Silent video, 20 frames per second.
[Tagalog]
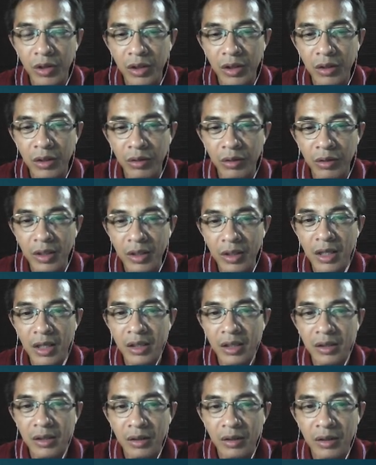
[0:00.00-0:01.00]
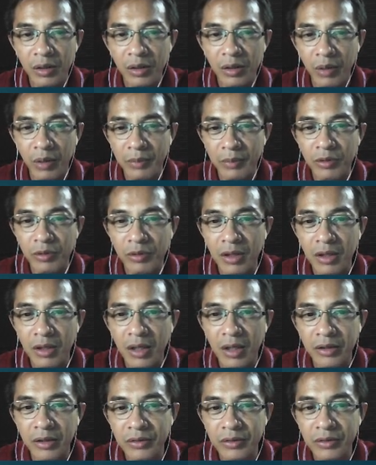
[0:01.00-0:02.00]
okay lang, i wave ko na
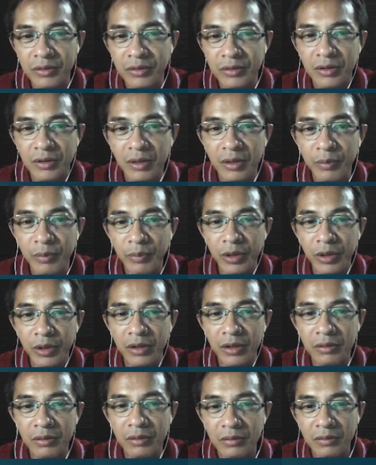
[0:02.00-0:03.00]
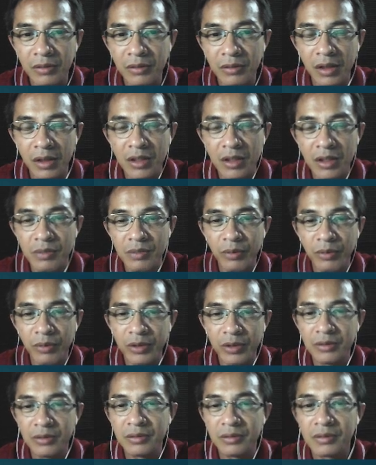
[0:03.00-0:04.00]
lang yun. Hindi pwede yun. That is
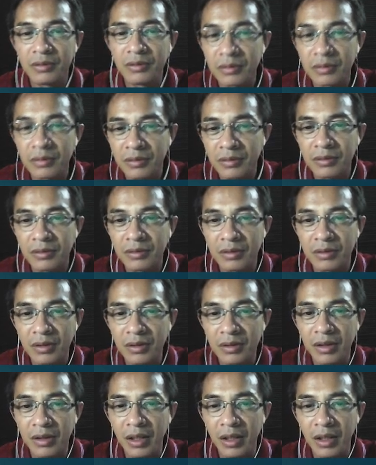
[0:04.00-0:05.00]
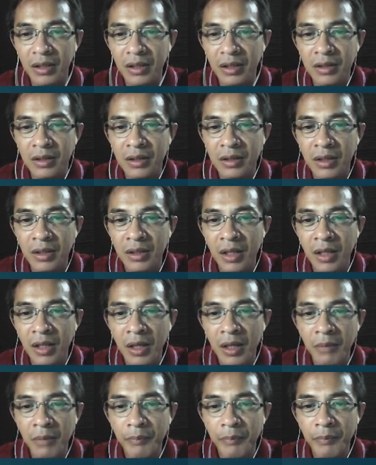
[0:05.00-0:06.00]
void. Okay?
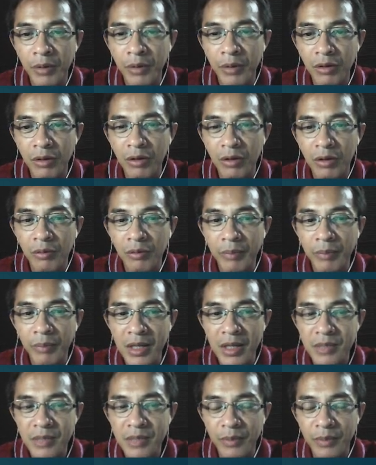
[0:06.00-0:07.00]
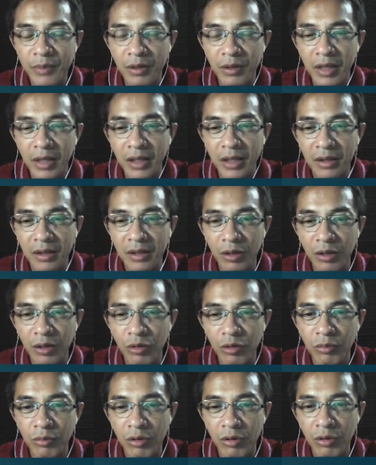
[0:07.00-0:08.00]
Pero kung past fraud, like
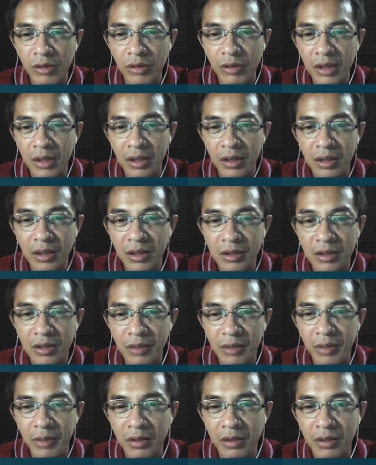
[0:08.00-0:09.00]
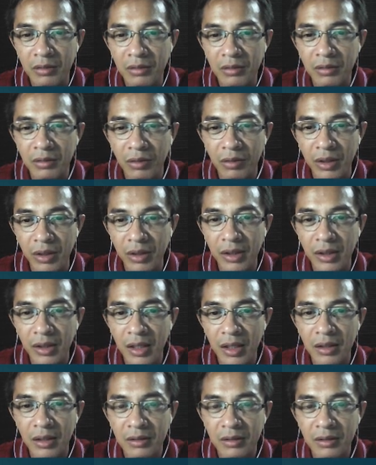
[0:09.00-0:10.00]
niloko mo ako dati, sabihin ko, okay
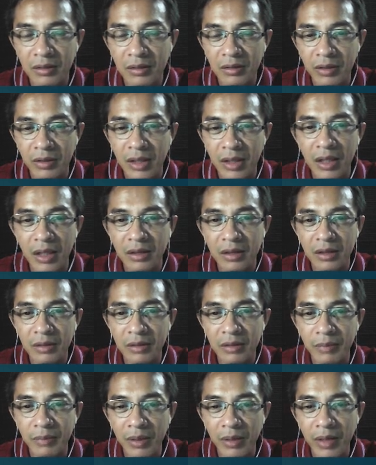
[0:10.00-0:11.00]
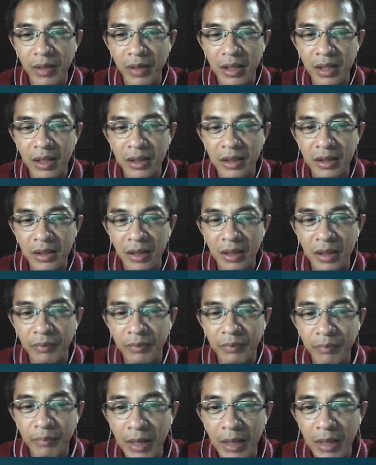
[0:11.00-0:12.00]
na, okay na lang, patawarin na kita,
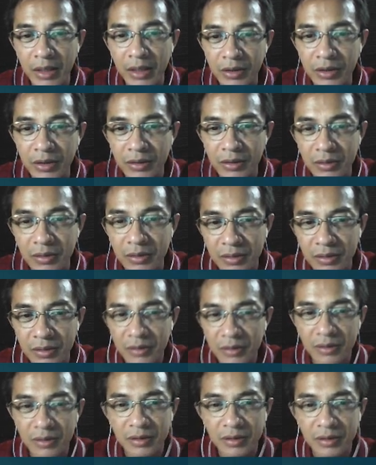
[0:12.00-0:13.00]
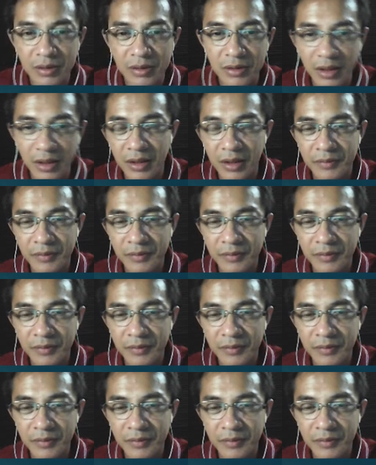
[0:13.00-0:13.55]
valid yun. Okay.